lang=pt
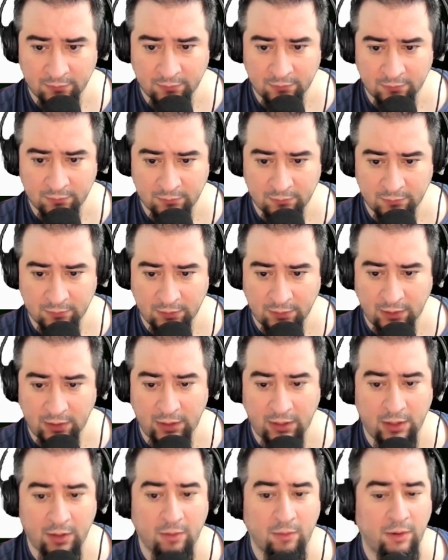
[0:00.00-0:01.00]
Tá,
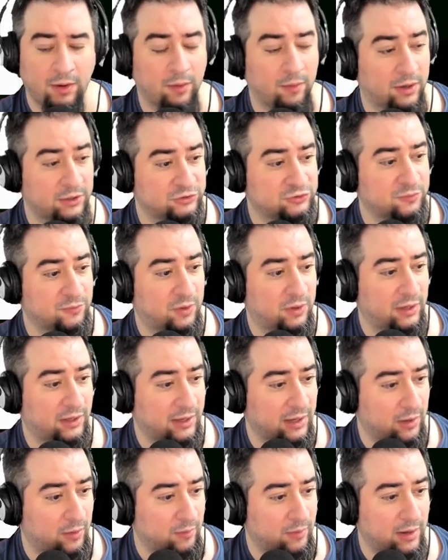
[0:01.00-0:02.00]
vai, eu, eu acho mó
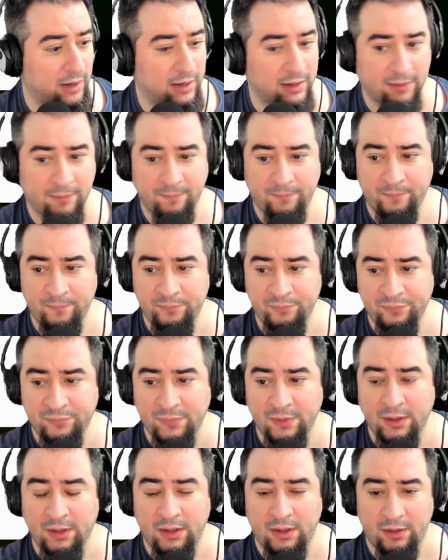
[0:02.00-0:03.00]
legal, cara.
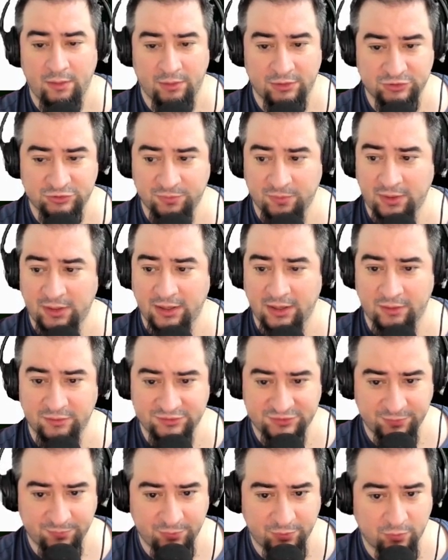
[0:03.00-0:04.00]
Eu acho mó legal
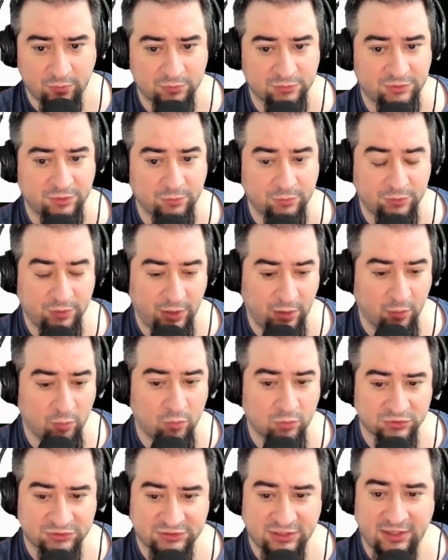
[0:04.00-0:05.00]
esse tipo de conteúdo. Eu
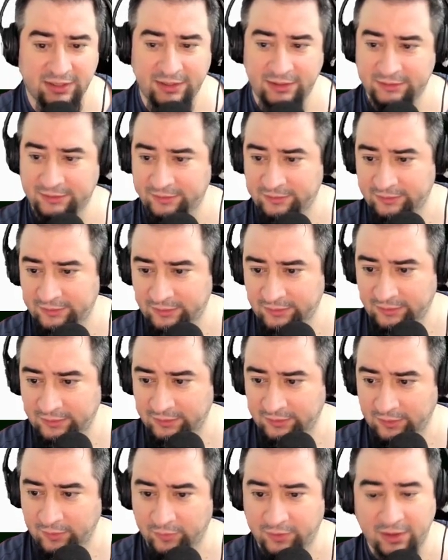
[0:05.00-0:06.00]
gostaria de. de
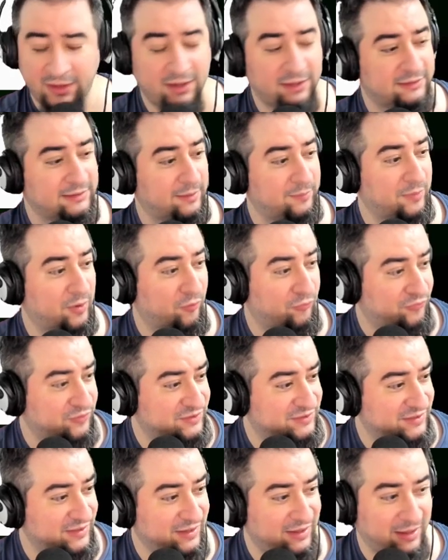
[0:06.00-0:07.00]
eu queria ter a minha
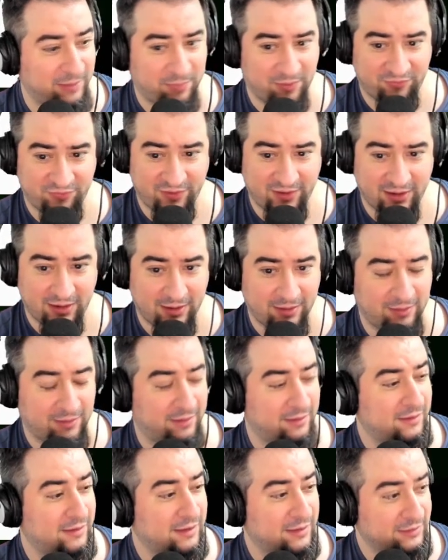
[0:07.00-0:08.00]
oficininha para ficar
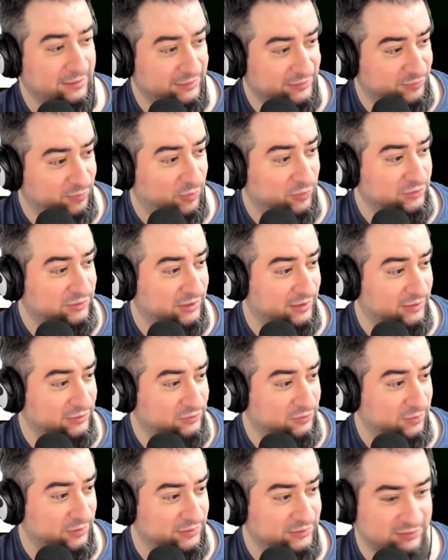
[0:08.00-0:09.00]
desmontando as
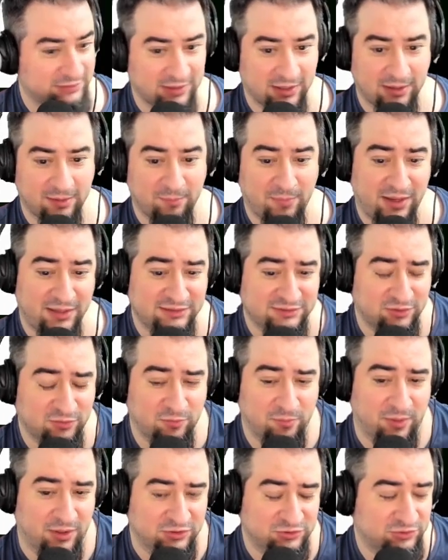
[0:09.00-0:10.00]
coisas, cara. Mas eu não
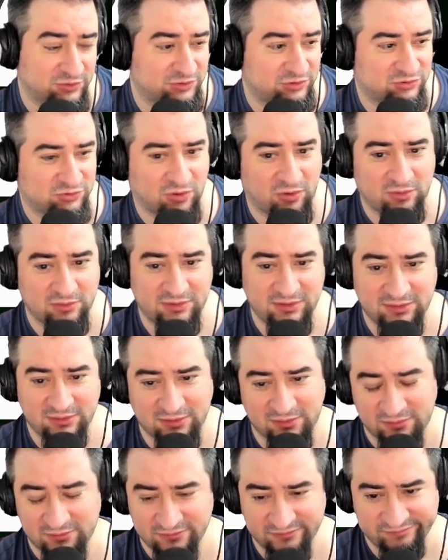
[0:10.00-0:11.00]
manjo de solda,
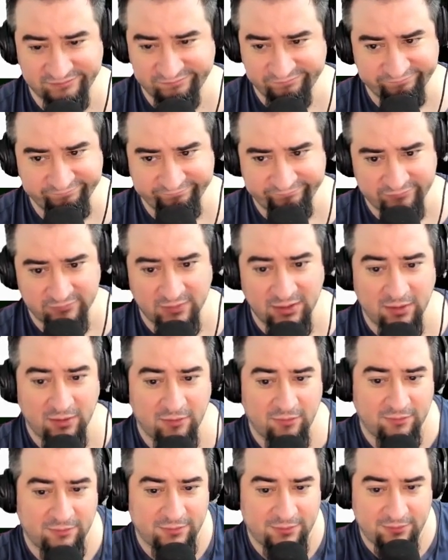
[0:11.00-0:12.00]
então.
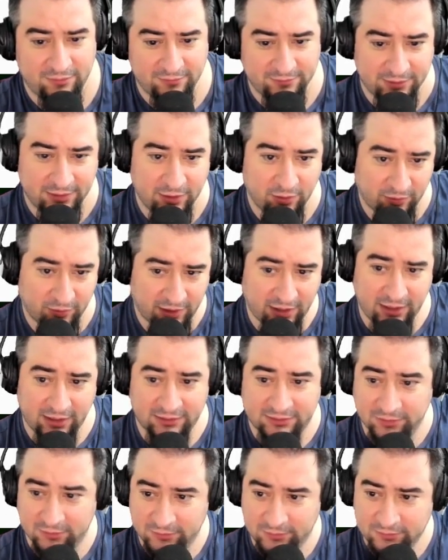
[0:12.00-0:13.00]
Eu queria
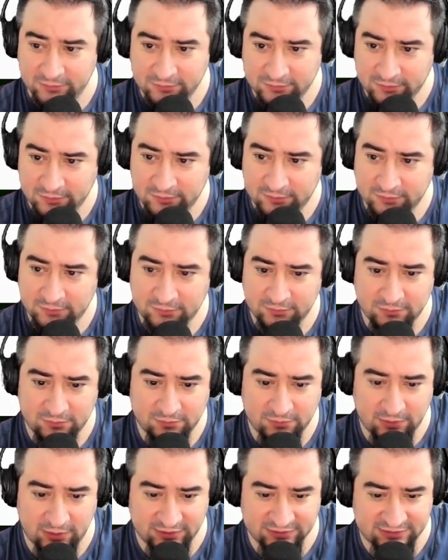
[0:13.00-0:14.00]
ter um,
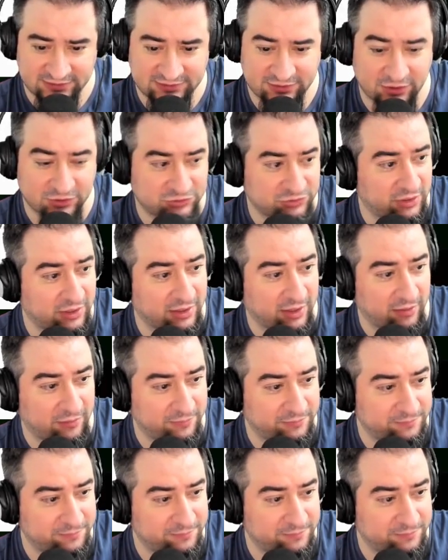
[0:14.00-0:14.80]
um lance assim, eu acho legal.